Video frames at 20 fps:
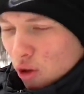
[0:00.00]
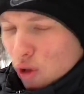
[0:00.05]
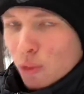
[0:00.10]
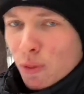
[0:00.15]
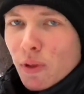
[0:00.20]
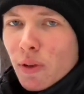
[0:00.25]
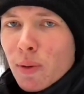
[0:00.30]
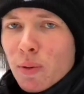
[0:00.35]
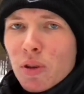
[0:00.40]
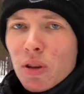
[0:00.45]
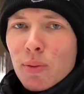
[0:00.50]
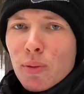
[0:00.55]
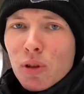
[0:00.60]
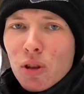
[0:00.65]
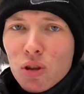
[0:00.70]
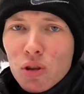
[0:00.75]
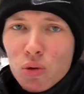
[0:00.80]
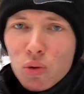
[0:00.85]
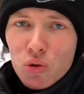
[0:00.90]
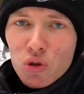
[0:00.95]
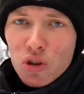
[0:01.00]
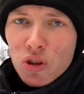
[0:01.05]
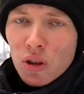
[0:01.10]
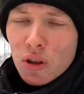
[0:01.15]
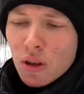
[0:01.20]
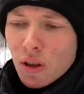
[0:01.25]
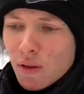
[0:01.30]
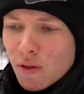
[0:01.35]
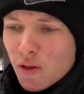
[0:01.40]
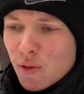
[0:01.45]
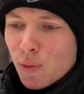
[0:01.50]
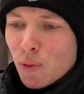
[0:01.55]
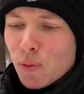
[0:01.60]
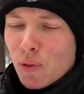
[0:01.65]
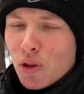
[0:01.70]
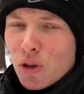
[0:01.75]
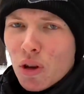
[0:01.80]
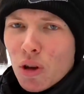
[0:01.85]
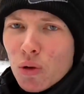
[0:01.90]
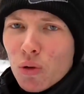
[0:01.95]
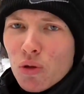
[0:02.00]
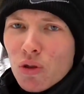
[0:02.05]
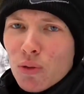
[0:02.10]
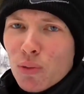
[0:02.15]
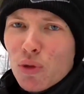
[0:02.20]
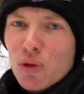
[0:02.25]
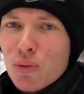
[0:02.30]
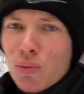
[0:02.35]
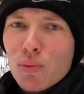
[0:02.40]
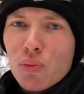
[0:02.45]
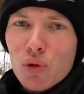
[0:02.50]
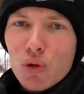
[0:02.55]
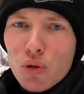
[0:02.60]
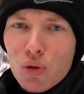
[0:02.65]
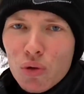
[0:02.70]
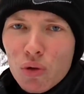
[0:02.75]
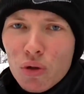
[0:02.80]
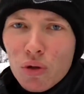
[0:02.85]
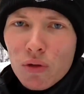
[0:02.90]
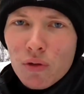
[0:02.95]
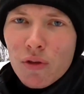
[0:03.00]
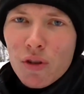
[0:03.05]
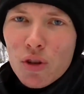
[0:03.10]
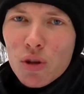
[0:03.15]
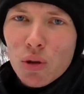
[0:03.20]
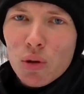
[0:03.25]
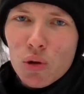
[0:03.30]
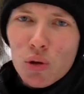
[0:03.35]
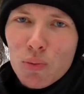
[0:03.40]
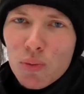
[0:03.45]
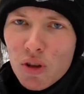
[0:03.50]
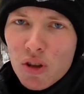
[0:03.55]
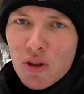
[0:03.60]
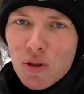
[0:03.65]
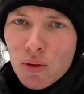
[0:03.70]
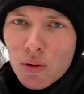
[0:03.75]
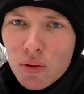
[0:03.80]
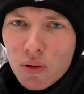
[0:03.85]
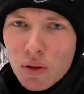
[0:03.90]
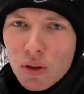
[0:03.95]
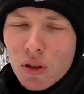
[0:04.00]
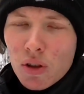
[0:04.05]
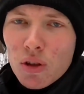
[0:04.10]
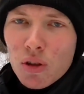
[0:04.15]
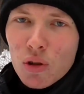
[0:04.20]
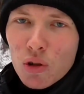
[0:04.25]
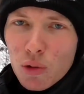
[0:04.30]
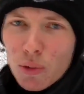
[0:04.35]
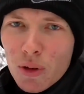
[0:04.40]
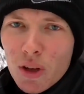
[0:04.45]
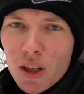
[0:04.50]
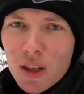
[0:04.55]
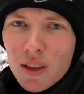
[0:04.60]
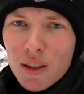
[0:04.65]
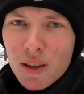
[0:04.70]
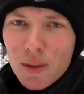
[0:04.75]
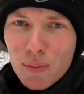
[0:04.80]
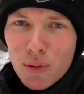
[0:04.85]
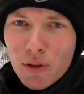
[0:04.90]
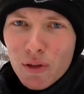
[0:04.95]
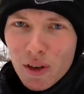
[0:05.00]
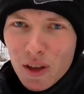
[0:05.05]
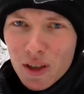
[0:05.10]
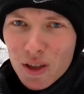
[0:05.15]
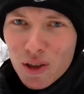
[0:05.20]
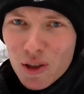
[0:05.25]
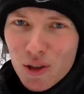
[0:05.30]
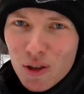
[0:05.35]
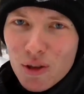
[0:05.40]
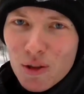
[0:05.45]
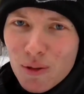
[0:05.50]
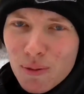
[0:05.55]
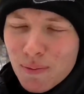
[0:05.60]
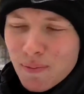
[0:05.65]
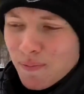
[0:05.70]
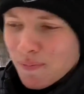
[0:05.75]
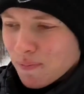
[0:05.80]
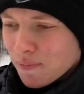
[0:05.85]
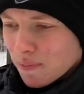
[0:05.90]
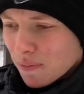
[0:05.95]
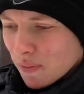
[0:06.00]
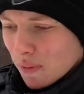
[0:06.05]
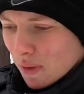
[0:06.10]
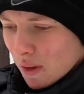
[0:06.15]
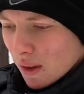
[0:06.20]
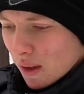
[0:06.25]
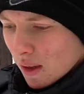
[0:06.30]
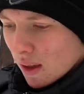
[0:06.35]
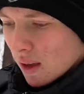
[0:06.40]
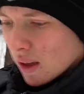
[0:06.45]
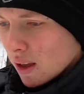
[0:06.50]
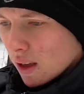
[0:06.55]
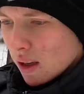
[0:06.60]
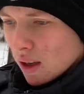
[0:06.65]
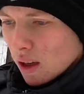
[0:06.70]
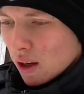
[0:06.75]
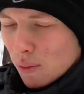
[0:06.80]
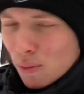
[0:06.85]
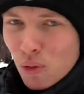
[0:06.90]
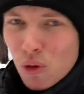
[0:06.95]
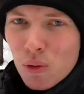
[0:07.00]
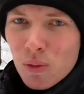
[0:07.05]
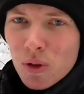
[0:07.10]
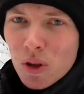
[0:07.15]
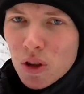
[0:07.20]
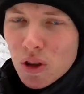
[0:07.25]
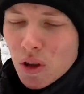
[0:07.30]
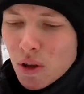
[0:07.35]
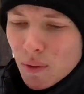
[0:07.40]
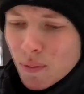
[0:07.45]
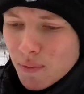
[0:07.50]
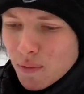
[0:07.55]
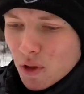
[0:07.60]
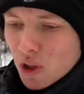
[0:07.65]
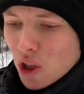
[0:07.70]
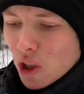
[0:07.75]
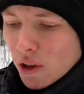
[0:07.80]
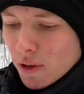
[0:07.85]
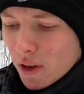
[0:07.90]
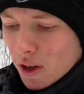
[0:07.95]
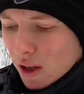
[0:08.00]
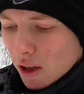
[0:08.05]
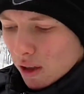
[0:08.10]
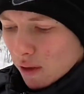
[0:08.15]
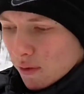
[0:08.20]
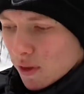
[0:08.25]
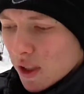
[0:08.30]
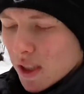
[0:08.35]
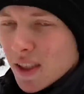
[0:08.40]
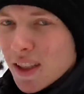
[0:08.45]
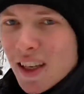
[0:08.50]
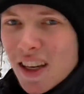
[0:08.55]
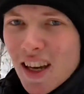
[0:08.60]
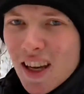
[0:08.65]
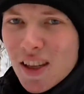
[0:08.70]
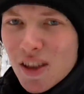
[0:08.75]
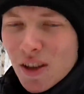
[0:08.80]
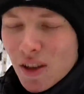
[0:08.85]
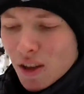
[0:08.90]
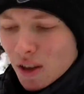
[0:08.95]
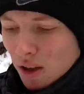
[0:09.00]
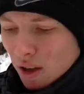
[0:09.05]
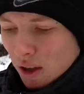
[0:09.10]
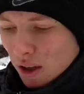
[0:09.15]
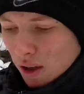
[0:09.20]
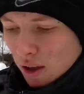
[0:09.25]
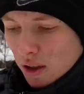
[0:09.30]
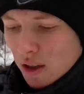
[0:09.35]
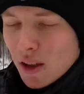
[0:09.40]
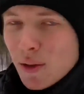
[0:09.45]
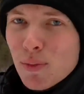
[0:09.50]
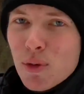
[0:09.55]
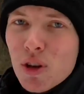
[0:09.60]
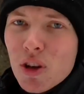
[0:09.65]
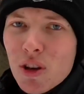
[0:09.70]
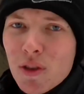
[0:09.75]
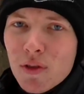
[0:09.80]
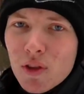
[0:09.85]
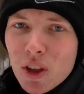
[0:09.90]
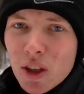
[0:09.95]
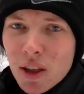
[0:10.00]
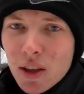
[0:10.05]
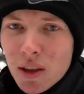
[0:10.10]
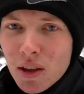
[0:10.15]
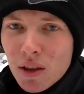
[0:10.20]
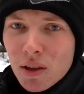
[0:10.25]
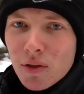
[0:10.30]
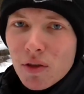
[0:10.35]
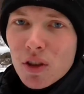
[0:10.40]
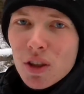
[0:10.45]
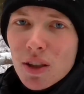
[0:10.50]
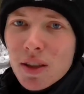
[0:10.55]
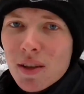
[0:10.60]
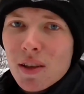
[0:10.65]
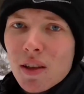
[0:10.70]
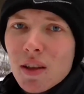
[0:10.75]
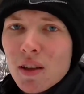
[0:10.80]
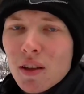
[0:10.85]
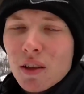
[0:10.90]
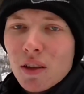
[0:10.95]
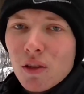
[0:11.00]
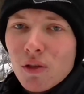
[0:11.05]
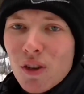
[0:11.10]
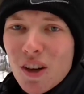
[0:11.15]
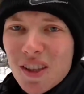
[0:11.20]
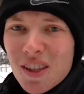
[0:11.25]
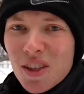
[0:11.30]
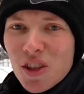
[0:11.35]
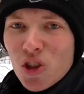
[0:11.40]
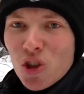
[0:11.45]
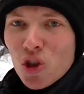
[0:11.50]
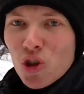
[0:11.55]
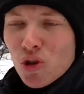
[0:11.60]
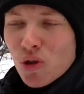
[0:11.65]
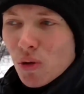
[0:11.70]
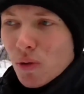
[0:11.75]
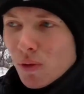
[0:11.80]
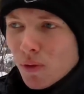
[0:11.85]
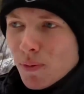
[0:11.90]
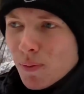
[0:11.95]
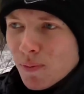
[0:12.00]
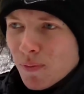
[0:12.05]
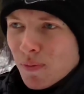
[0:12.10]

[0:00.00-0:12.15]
Чтобы вам не было скучно, вспомните какую-нибудь бодрую, веселую песню и негромко напевайте ее. Помните, человек в состоянии непрерывно двигаться 20 часов.